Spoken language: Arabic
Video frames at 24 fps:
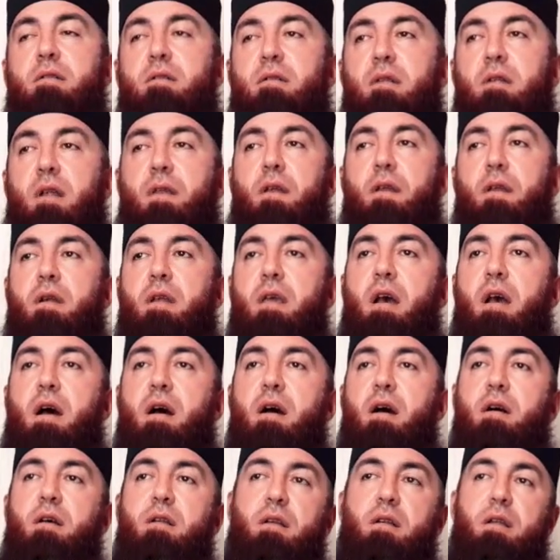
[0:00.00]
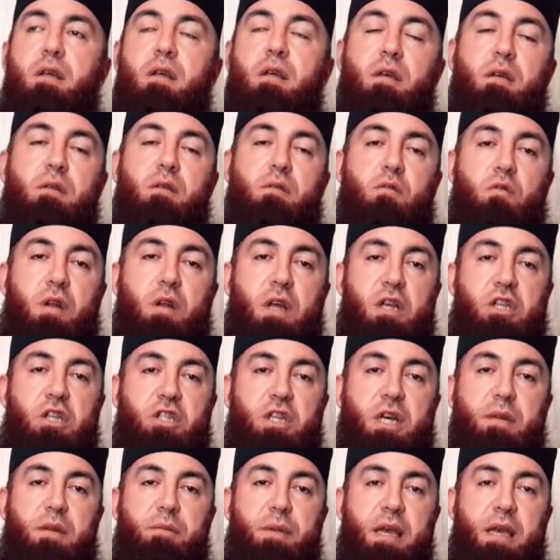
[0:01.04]
نظرها لقريش
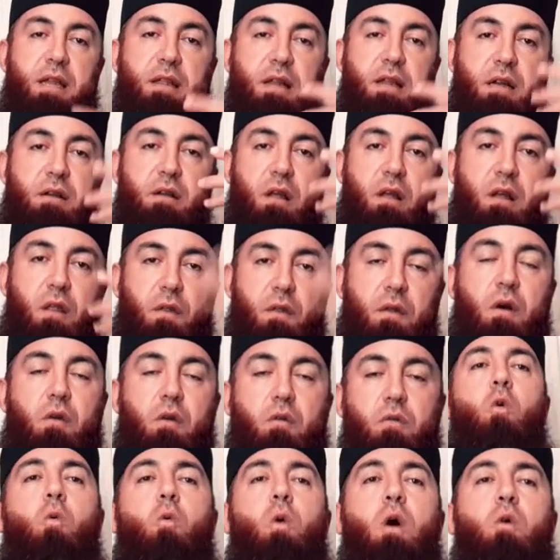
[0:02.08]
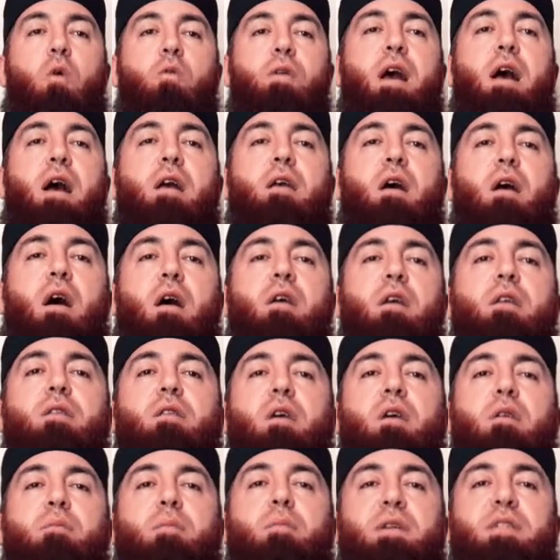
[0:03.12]
يعني بعيد عن أنظارهم وهناك
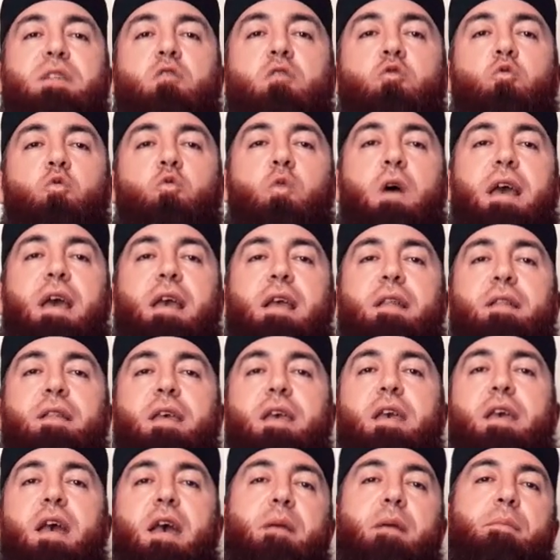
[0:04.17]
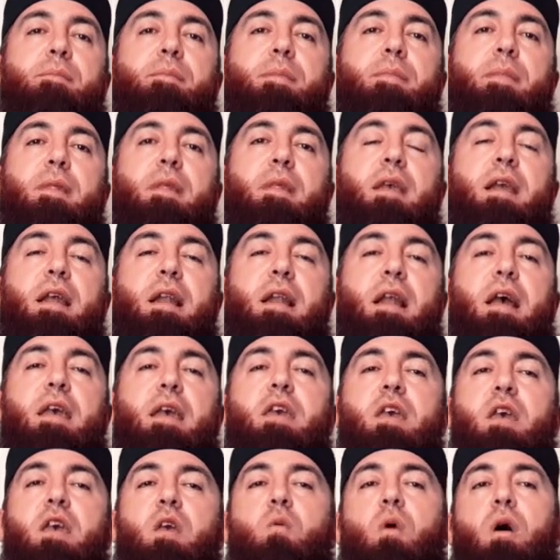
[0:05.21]
أيضا بسطوا أيديهم
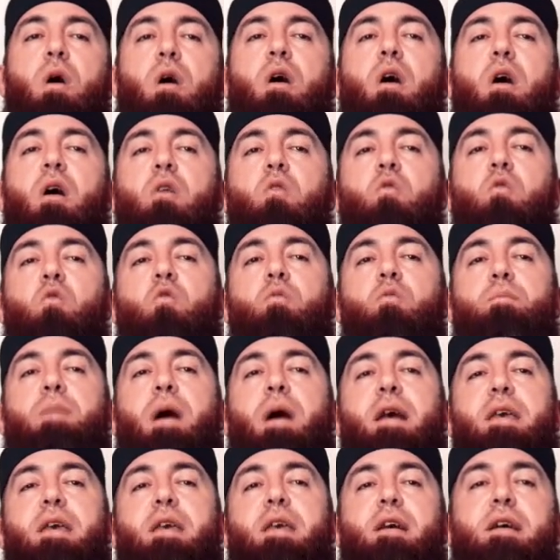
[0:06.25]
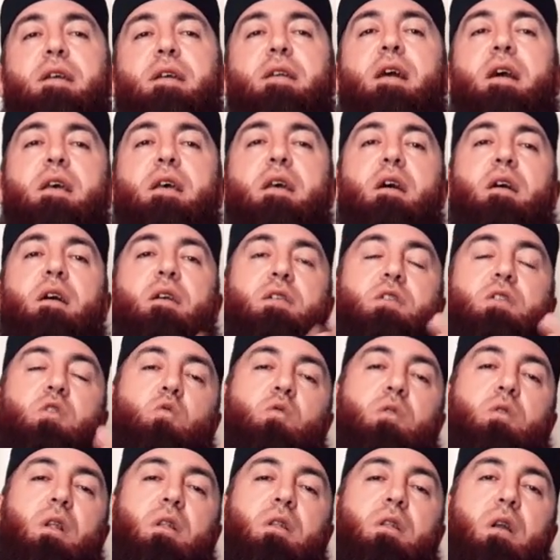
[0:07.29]
إليه وقالوا بايعنا يا
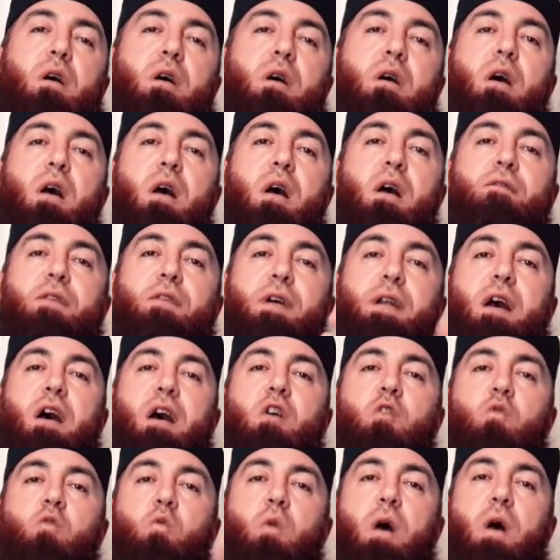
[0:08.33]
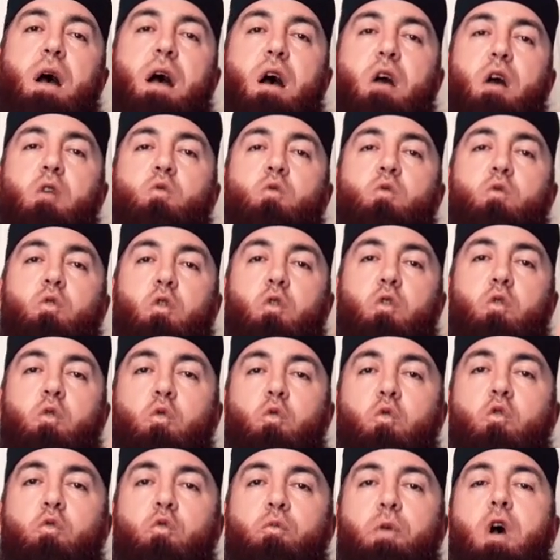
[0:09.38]
رسول الله فنحن أهل
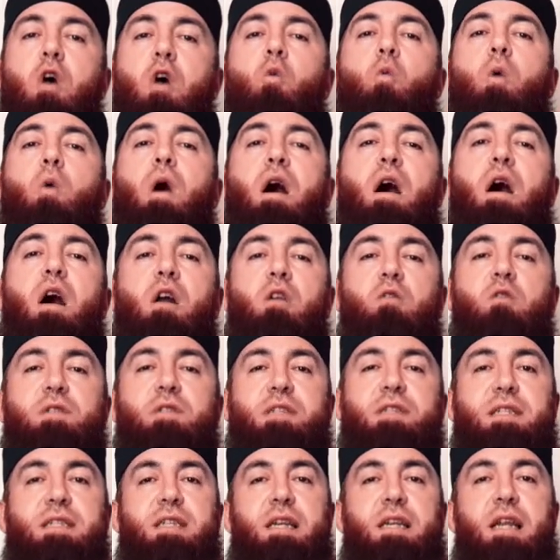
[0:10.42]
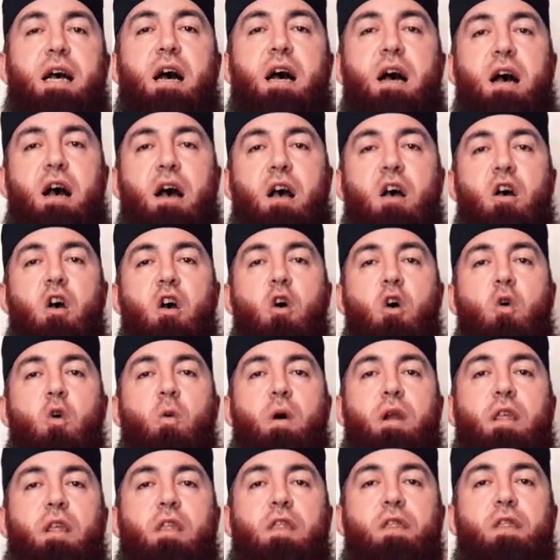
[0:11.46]
الحروب وأهل السلاح
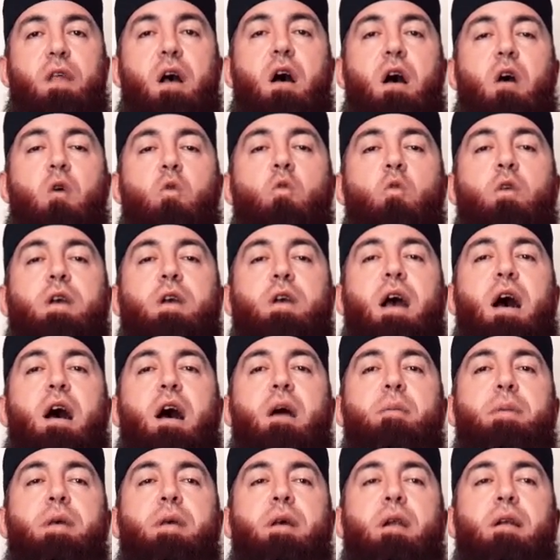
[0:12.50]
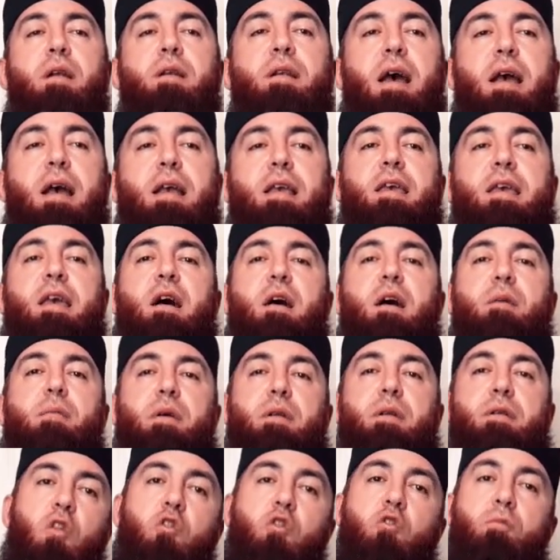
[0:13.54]
ورثناه كابرا عن
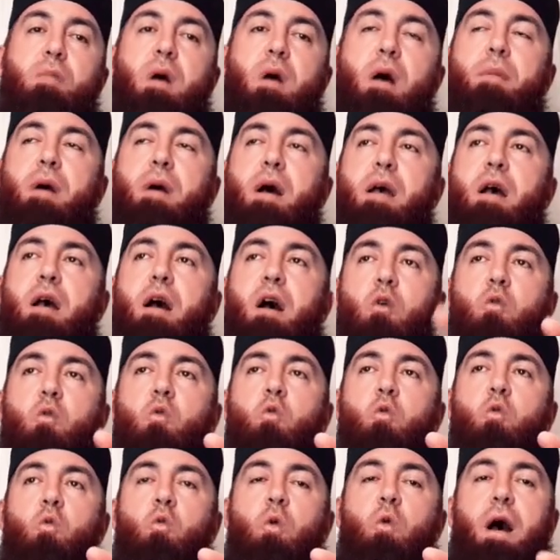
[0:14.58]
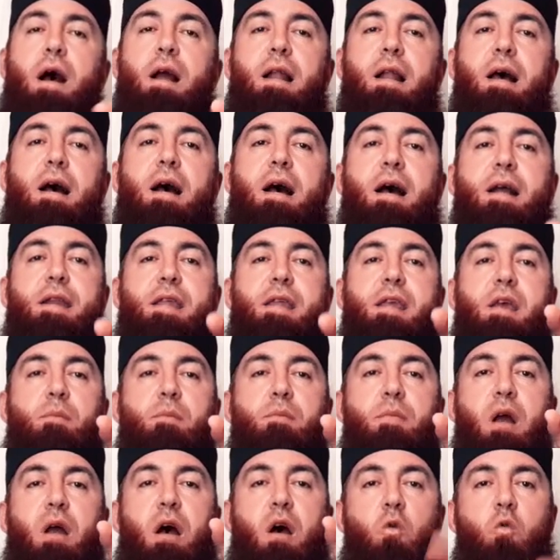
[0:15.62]
كابر ثم بايعوه على أن
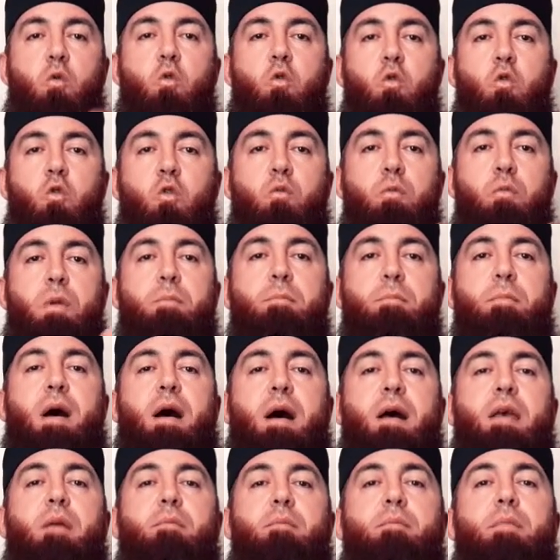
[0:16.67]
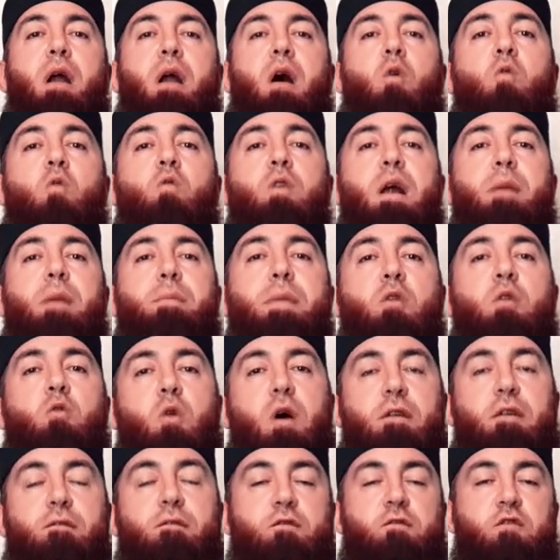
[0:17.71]
يمنعوه مما يمنعون
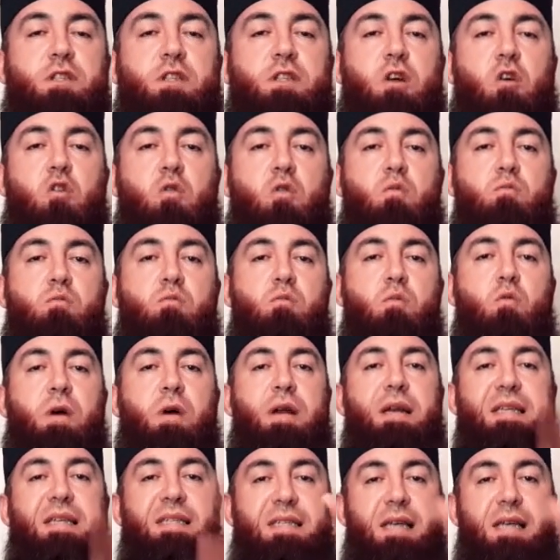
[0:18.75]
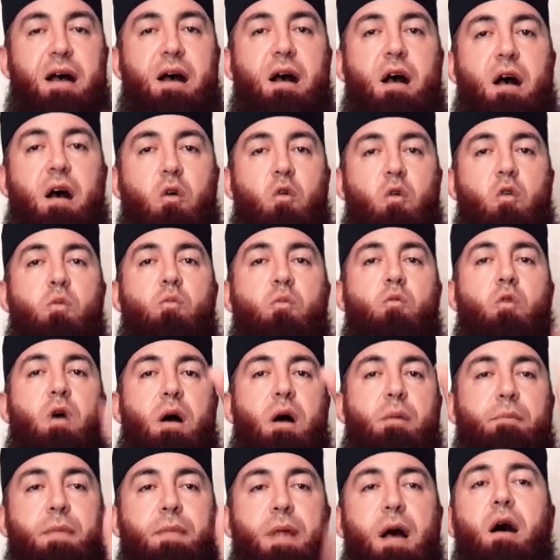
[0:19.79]
منه أنفسهم ونساءهم
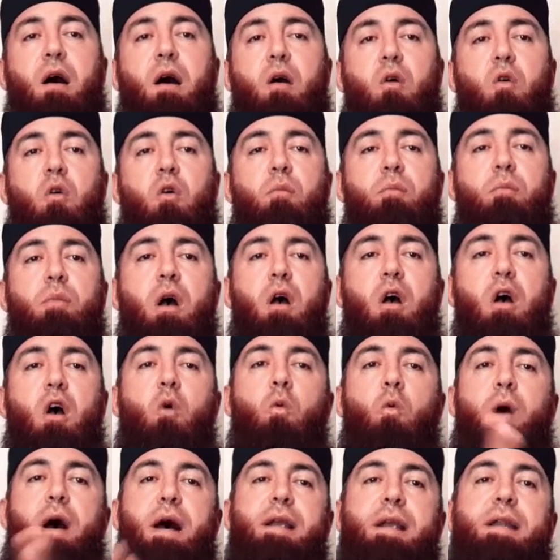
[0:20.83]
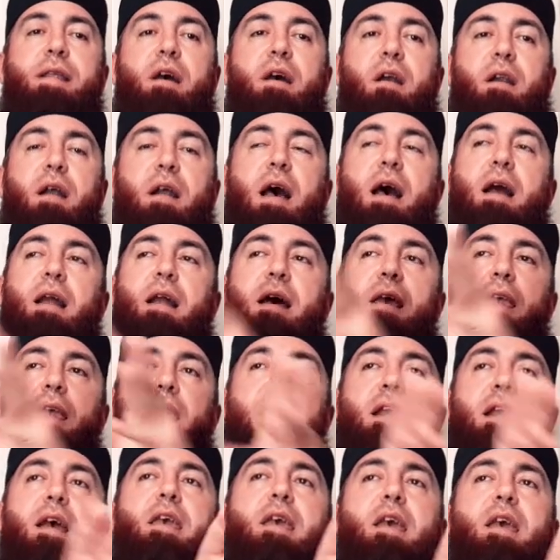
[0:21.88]
وأبناءهم وأن يرحل
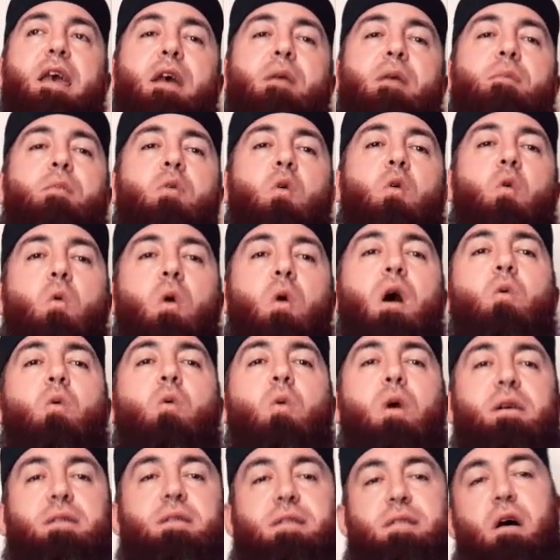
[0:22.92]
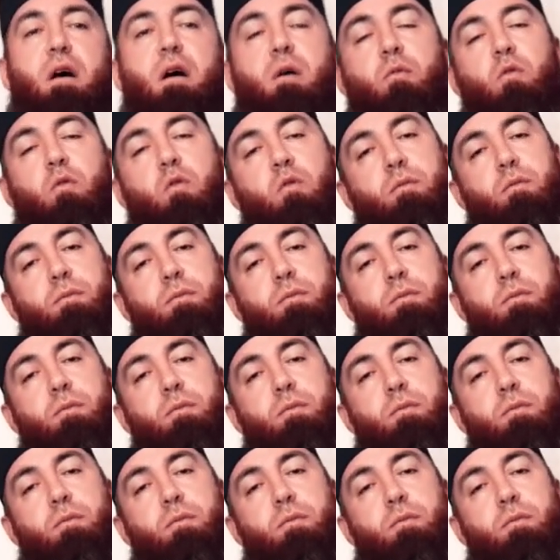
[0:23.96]
إليهم هو وأصحابه